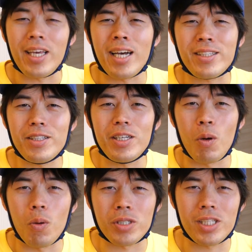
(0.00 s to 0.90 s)
安い、
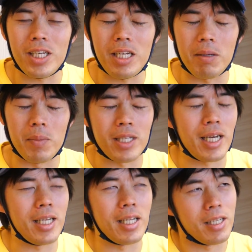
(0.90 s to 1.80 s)
欲しい、み
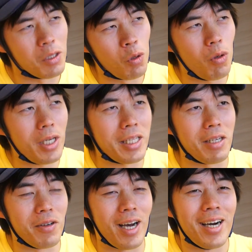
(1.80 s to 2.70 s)
たいな、どうなん
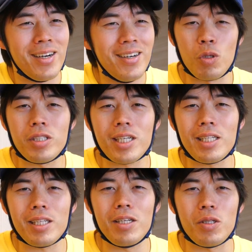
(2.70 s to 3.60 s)
だろうな。どっち
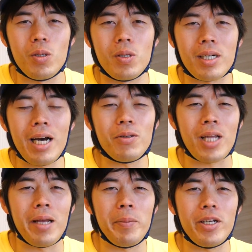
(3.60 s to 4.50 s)
かっていうと、買う
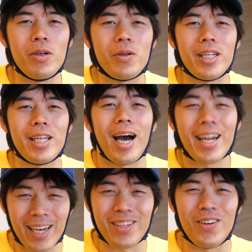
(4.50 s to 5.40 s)
タイミンれてあ
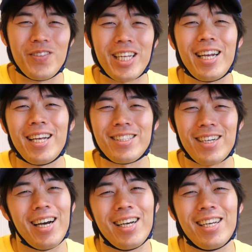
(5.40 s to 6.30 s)
りがとうみたいなやつ
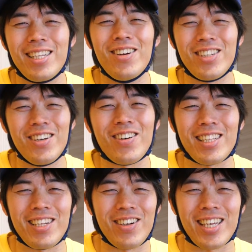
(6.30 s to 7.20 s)
が非常に多
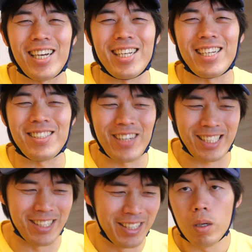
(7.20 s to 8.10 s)
かったような気がいたしま
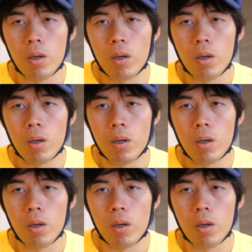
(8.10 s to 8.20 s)
す。